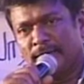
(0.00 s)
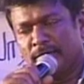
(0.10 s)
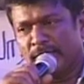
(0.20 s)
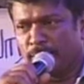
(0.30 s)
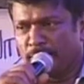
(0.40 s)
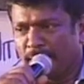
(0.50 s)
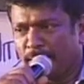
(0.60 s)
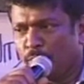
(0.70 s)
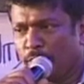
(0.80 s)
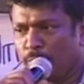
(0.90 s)
அவன் கதவை
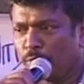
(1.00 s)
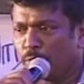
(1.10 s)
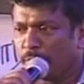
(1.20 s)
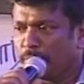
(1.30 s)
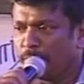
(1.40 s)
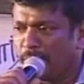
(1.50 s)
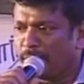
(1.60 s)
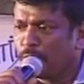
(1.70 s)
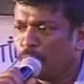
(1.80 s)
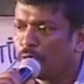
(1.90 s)
திறந்து உள்ளே போவோம் உள்ளே வந்து
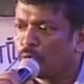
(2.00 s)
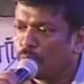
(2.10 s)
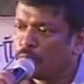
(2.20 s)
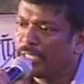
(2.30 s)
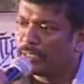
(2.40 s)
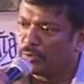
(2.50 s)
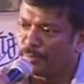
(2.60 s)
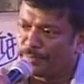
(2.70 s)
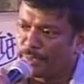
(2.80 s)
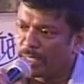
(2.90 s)
பாத்ரூம்குள்ளே ஒரு புளி
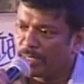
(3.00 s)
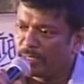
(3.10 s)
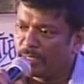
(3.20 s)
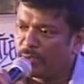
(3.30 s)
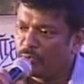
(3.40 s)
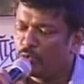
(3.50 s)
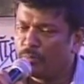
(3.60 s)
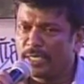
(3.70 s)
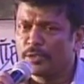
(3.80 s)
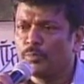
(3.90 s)
இருக்கும்
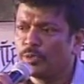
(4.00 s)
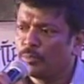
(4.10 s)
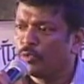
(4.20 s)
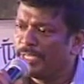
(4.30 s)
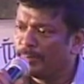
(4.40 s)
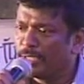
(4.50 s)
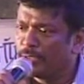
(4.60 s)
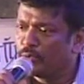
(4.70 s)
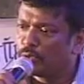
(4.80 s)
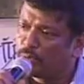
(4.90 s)
ஒரு பாத்ரூம்குள்ளே புளி எப்படி
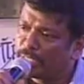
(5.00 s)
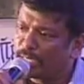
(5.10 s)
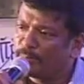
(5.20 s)
இருக்கும்னு சொல்லிட்டு